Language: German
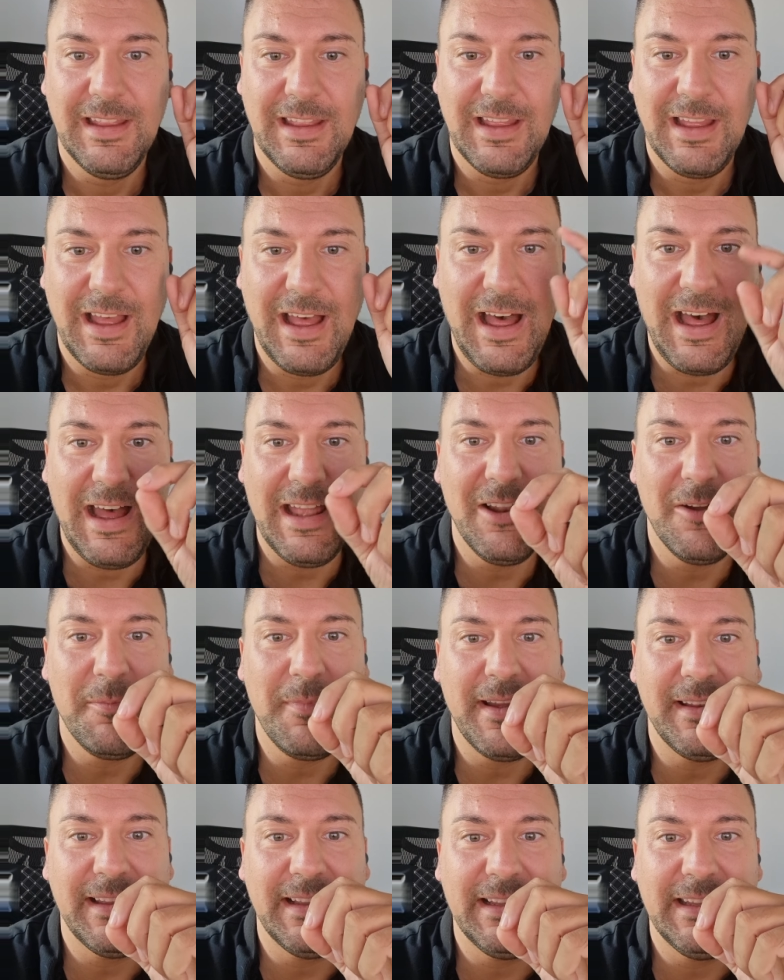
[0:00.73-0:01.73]
Hallo
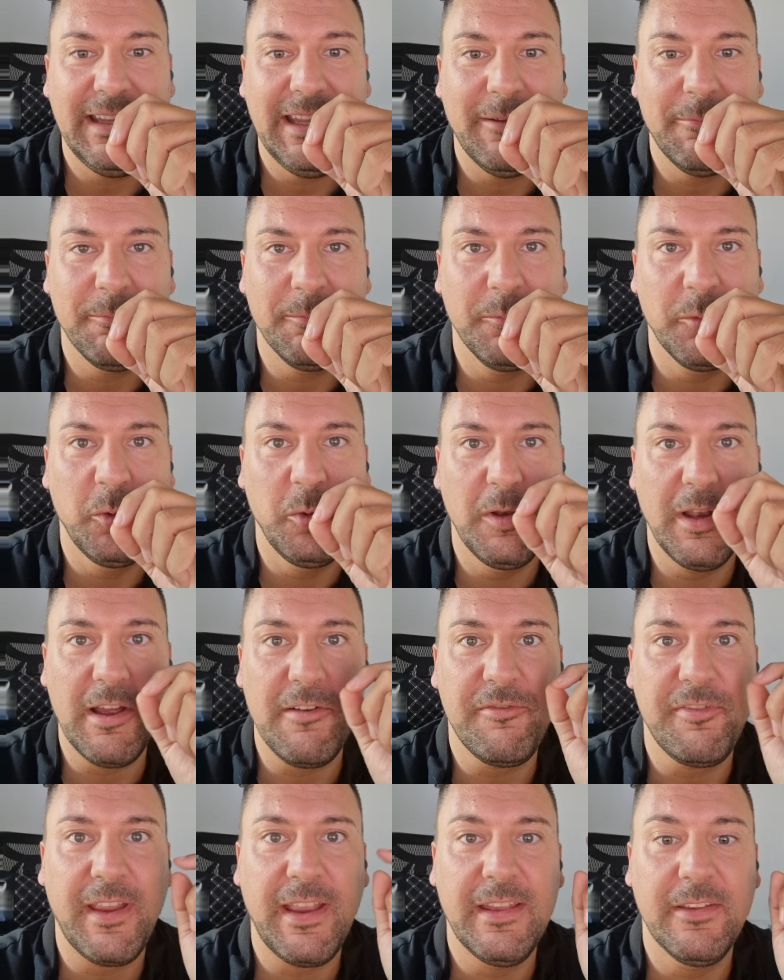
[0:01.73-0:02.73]
meine lieben
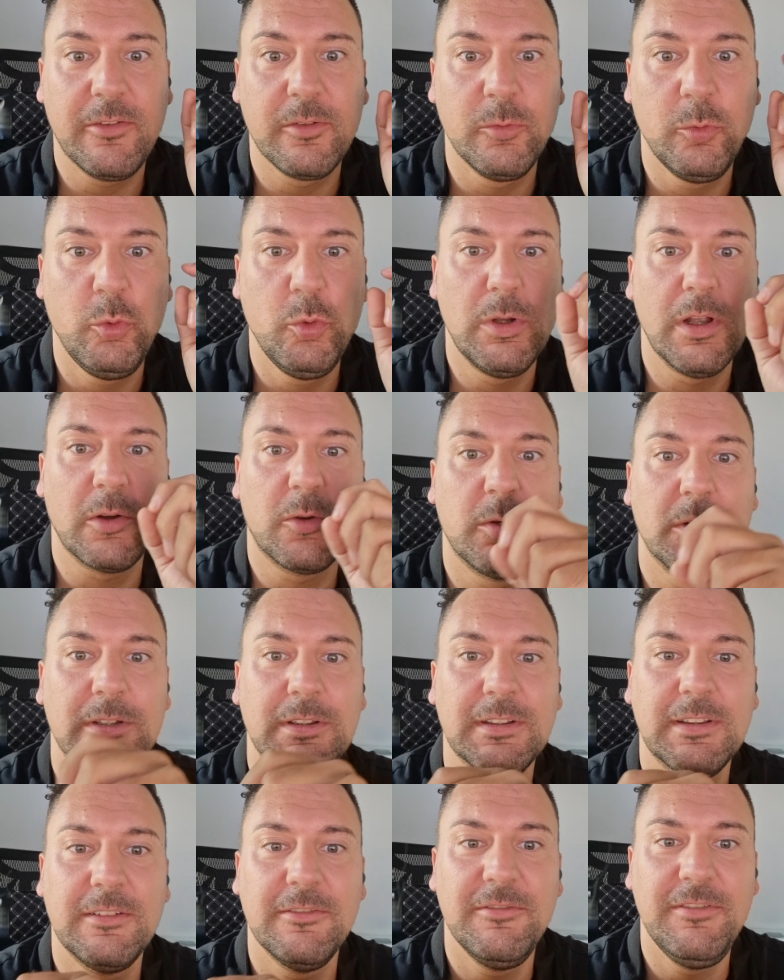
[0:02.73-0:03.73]
Hühler-Fans und
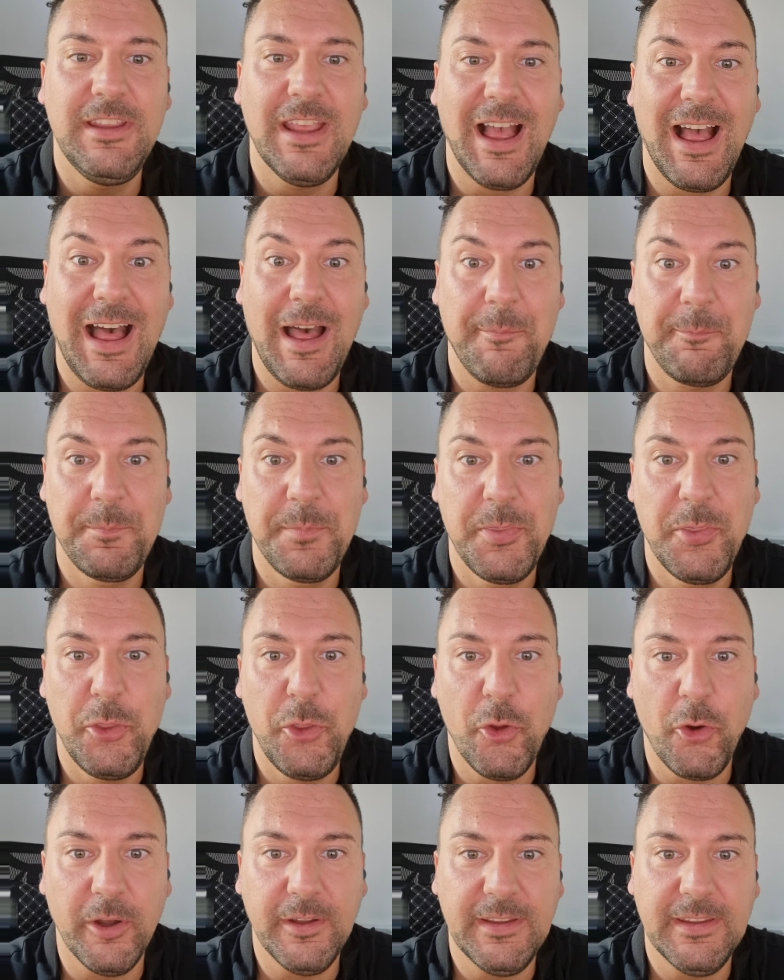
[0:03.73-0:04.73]
Hühler-Kunden, wir haben
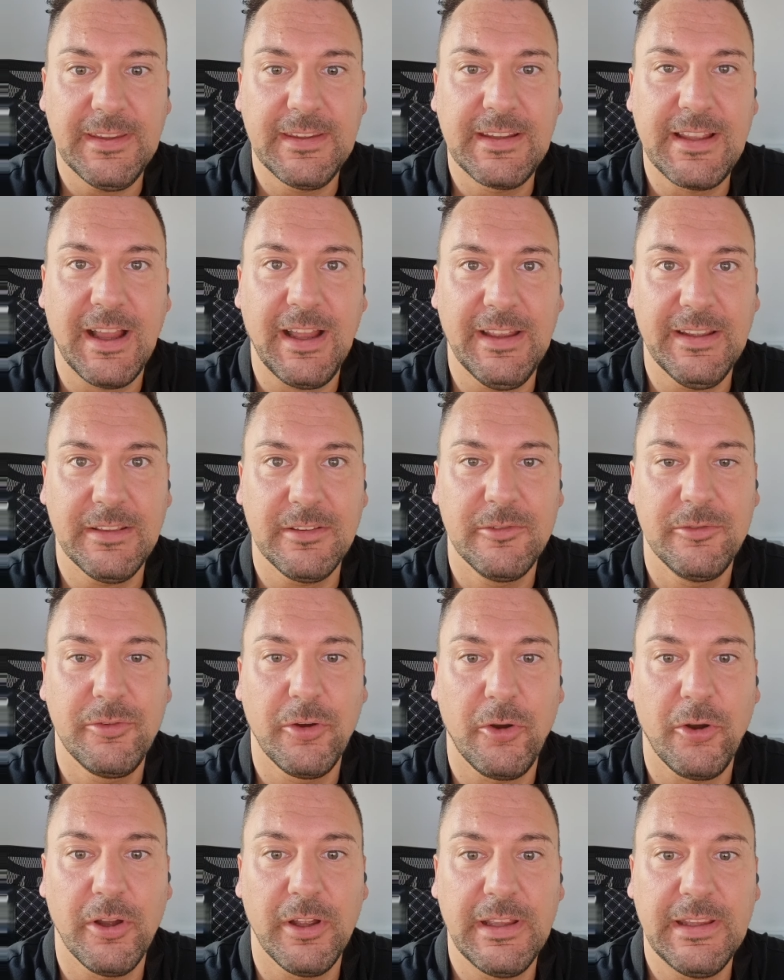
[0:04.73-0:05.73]
Neuigkeiten
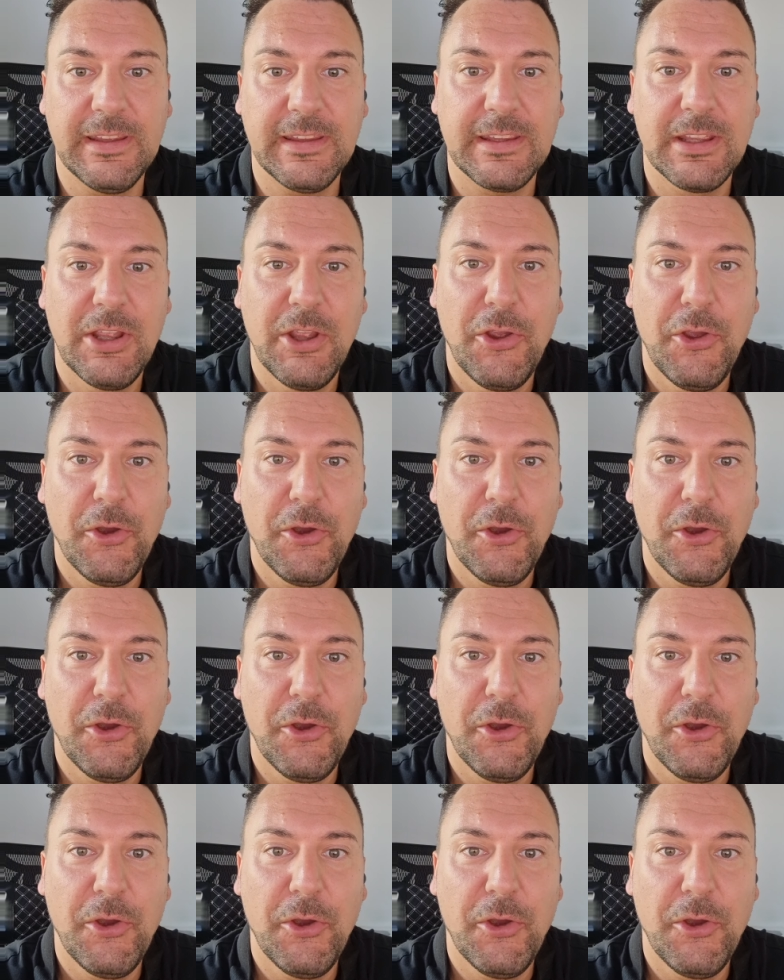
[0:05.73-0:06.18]
für euch